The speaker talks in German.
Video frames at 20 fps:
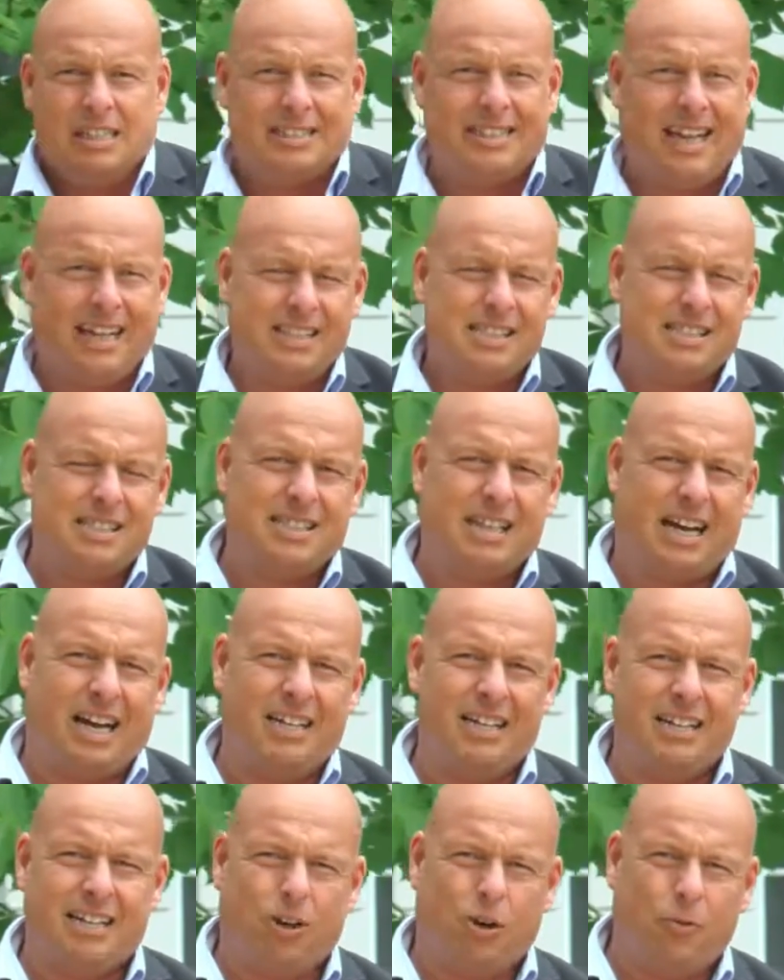Dann sind
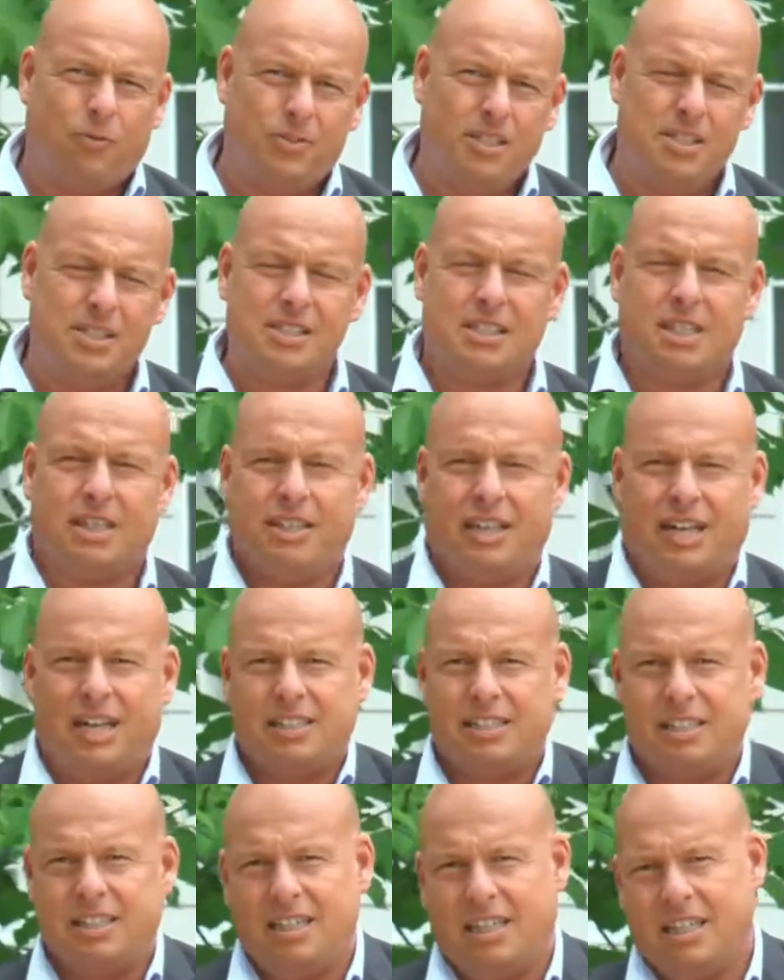andere auf diesen
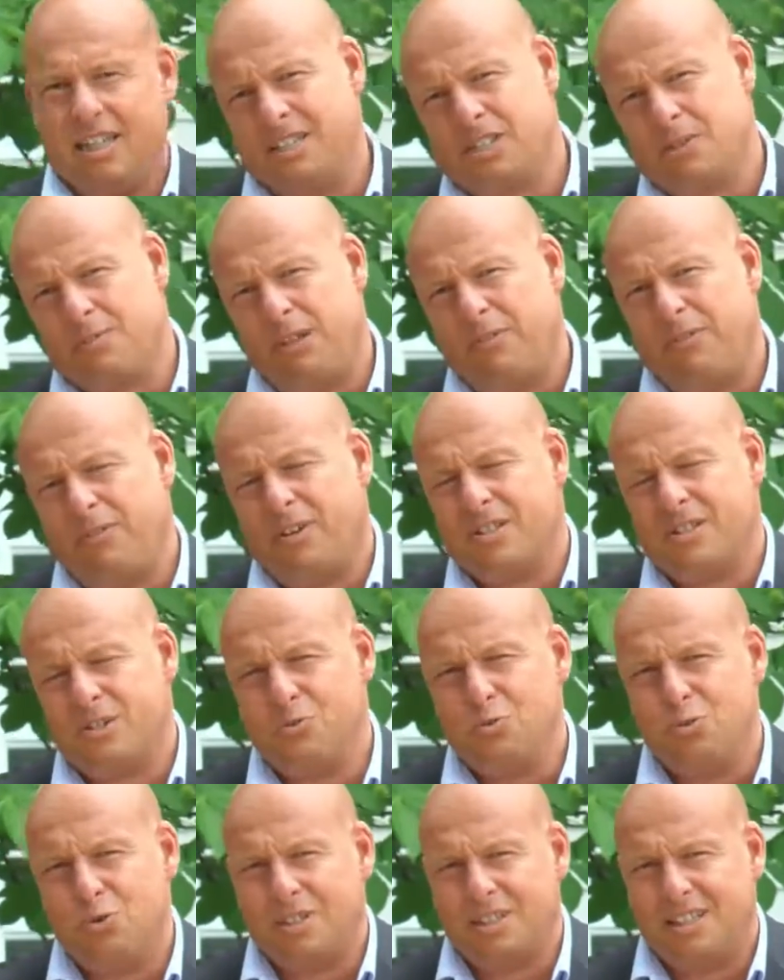Kanal gegangen. Also man
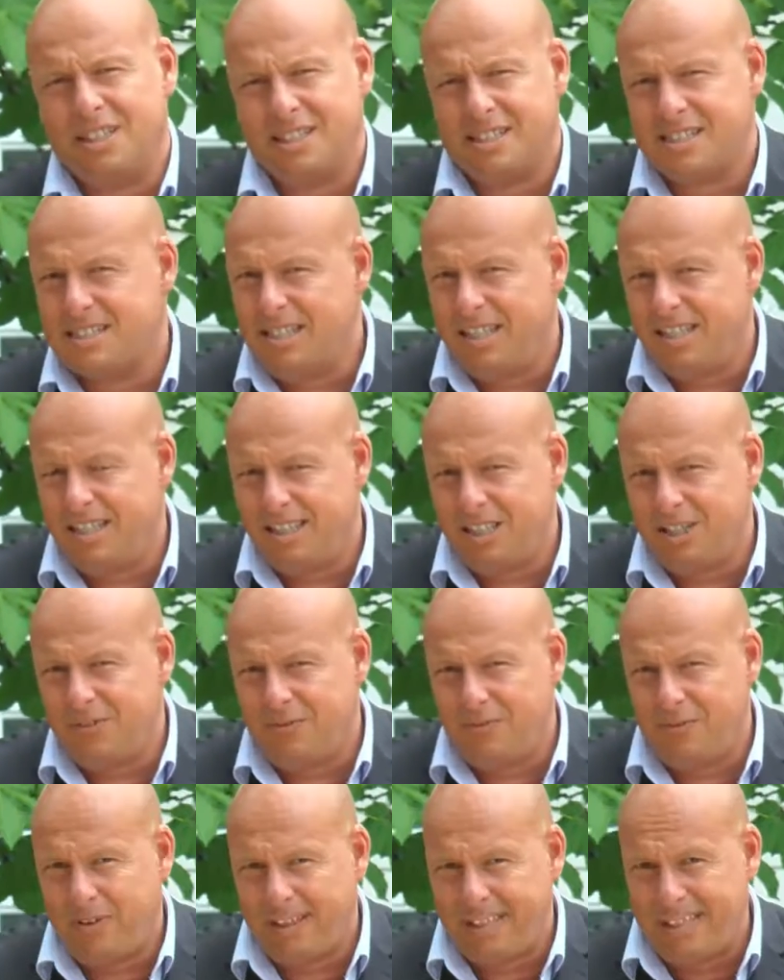versucht letztendlich
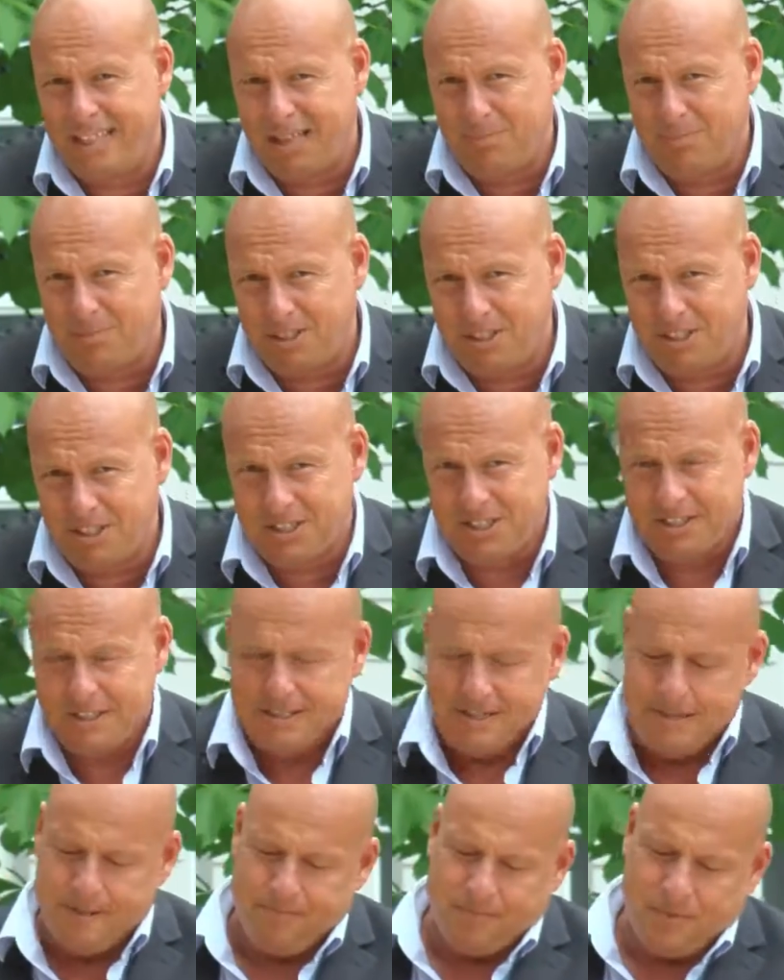vergeblich
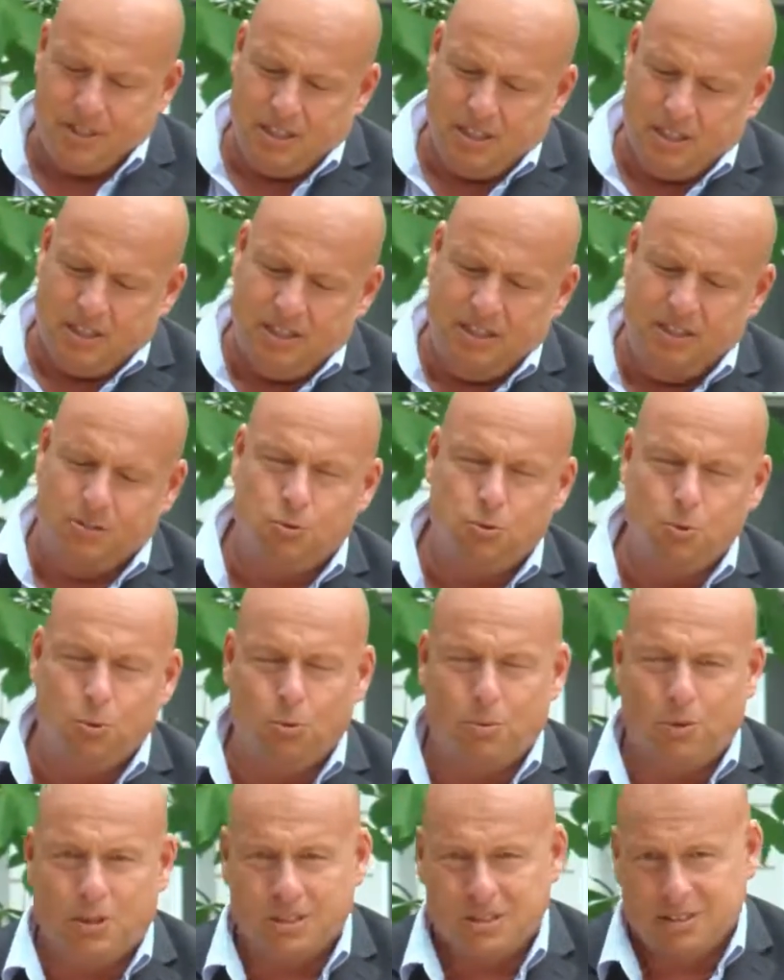die
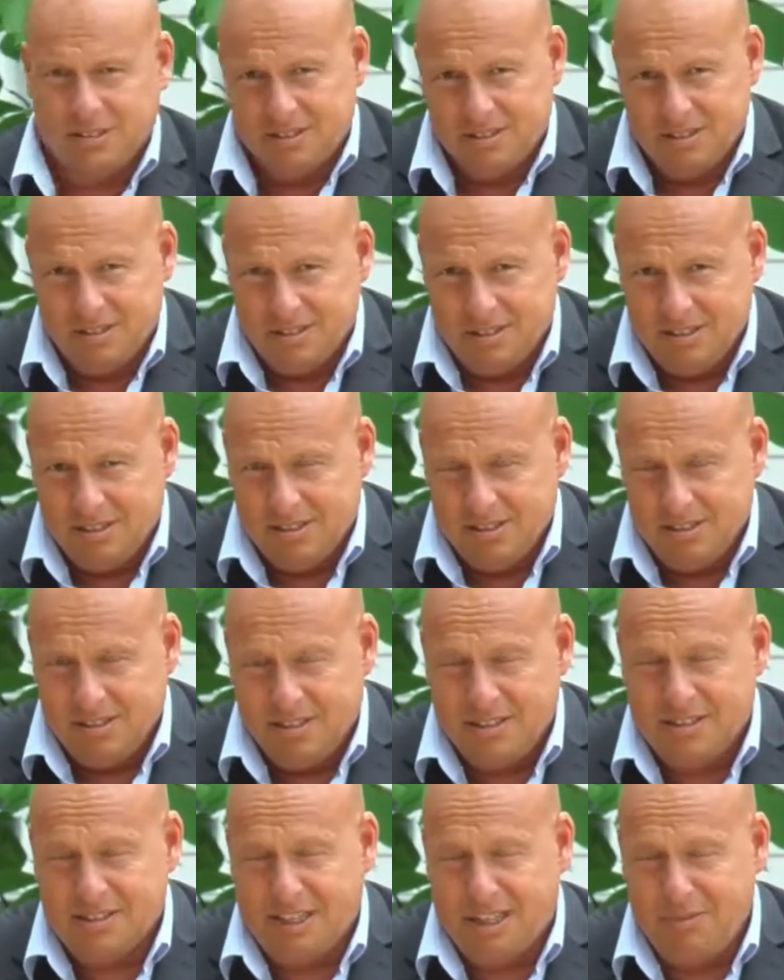Tube,
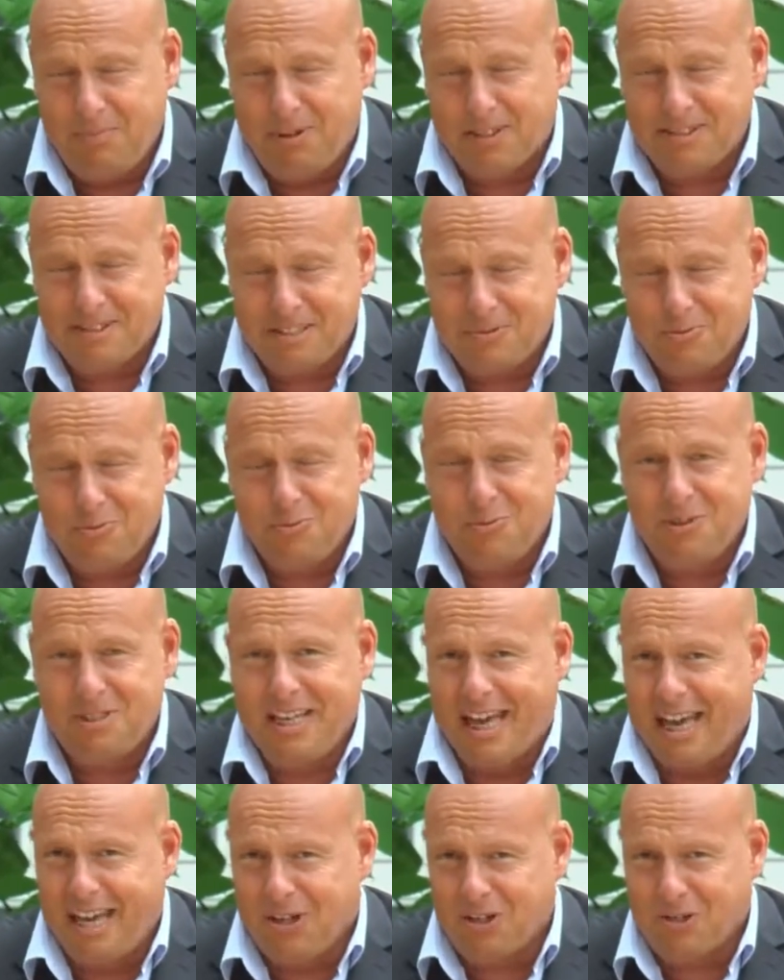die Zahnpastatube,
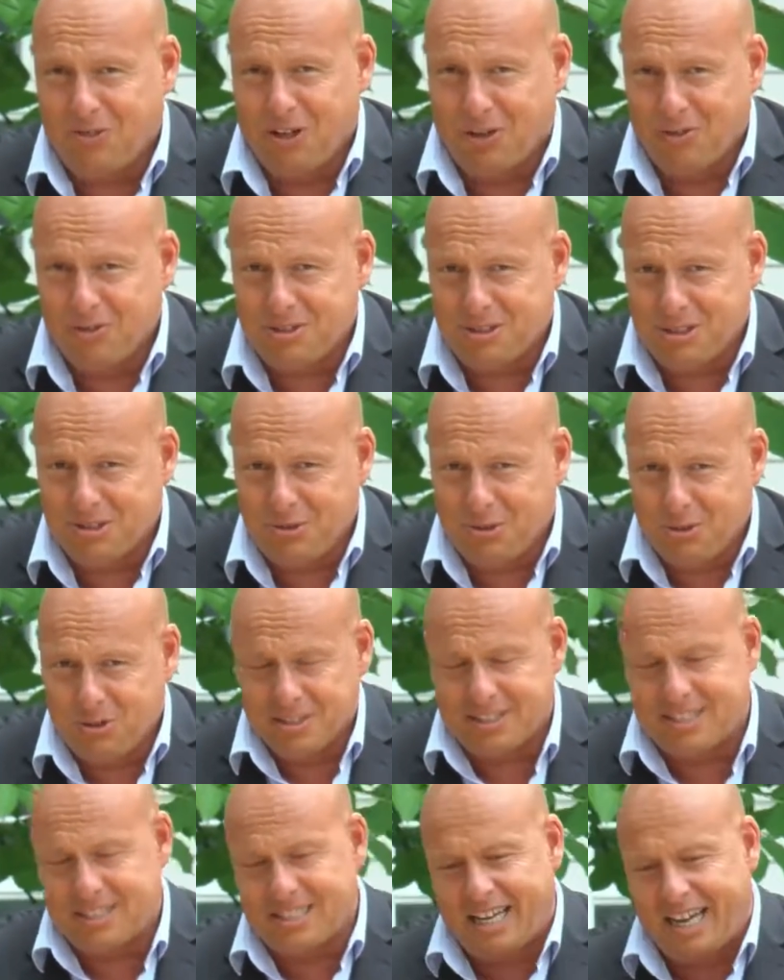die eigentlich schon
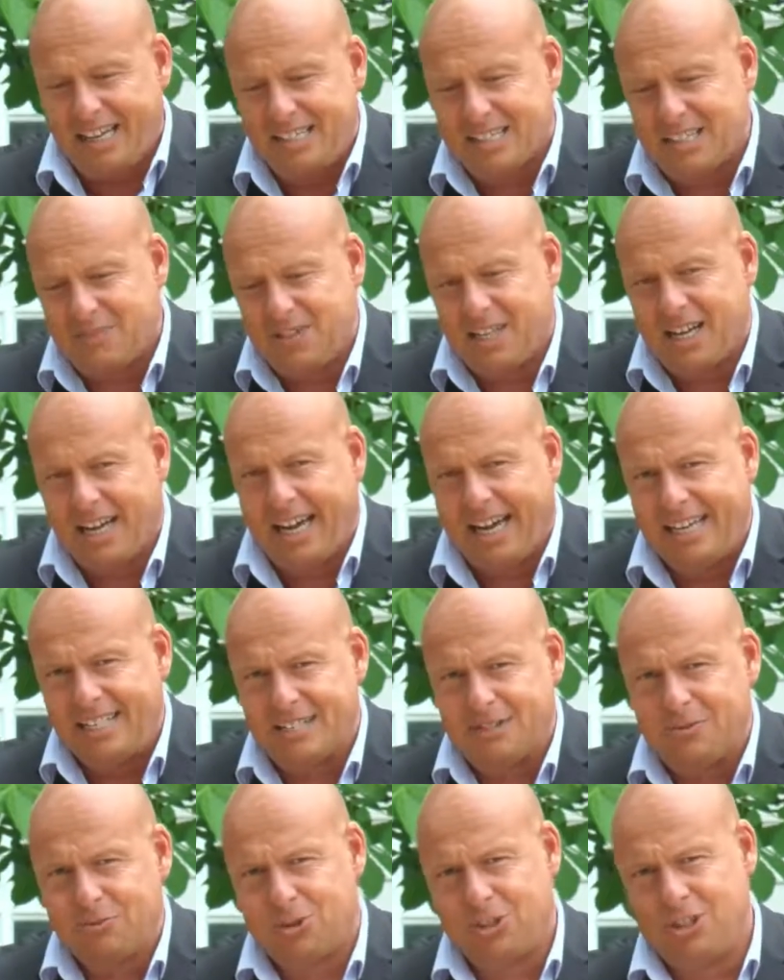ausgedrückt ist, das alles wieder
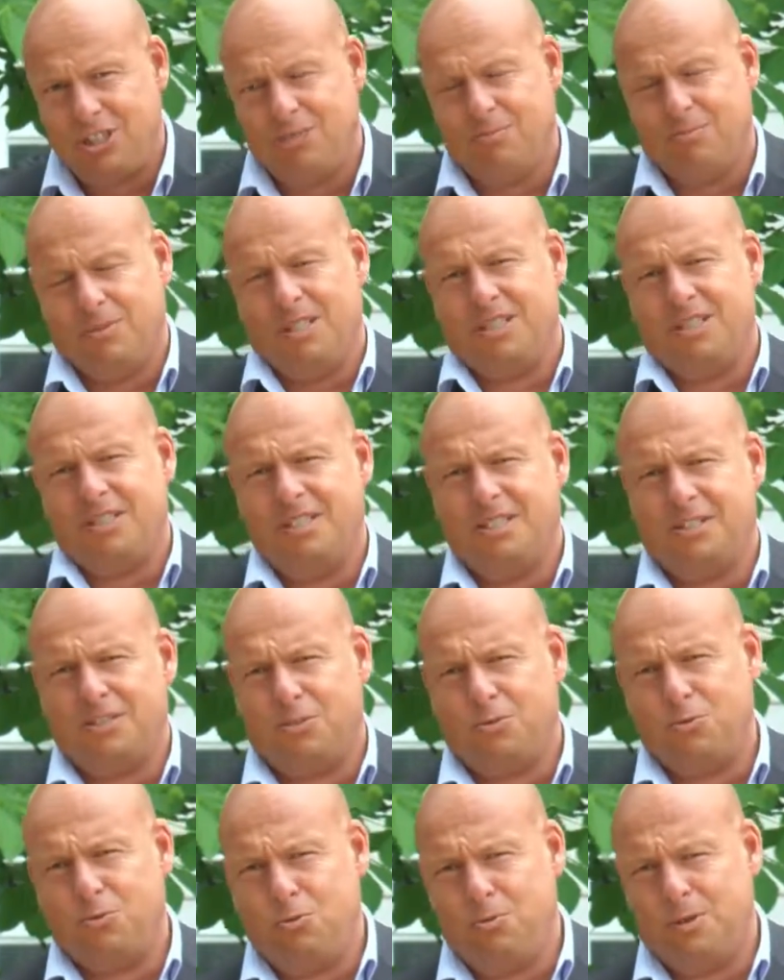reinzuschieben in
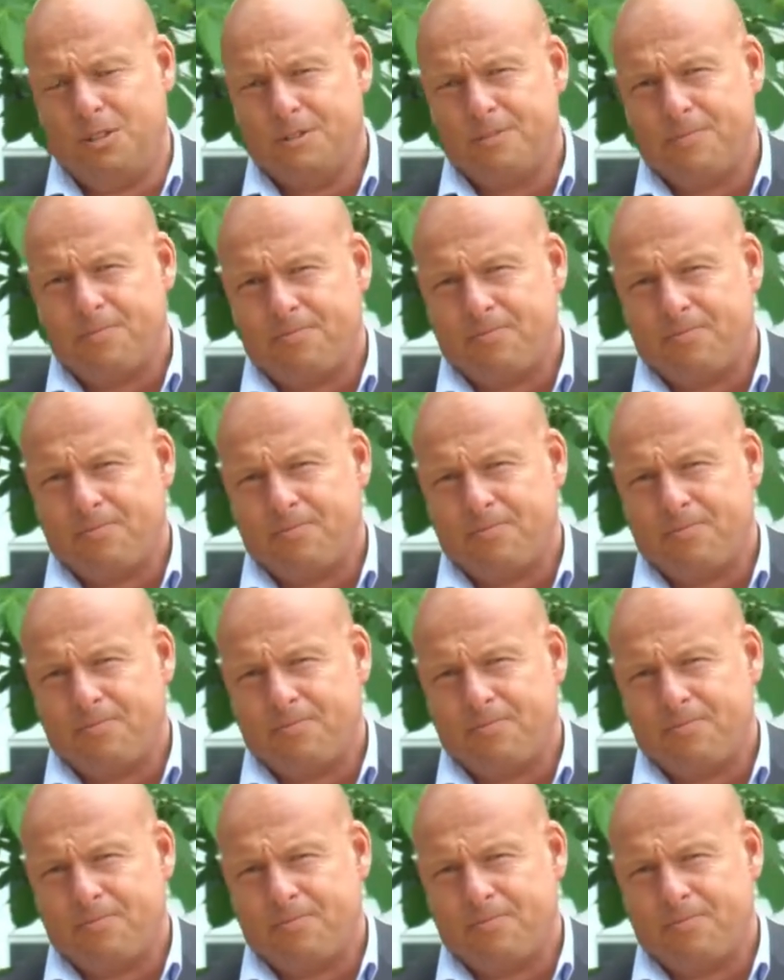diese Tube.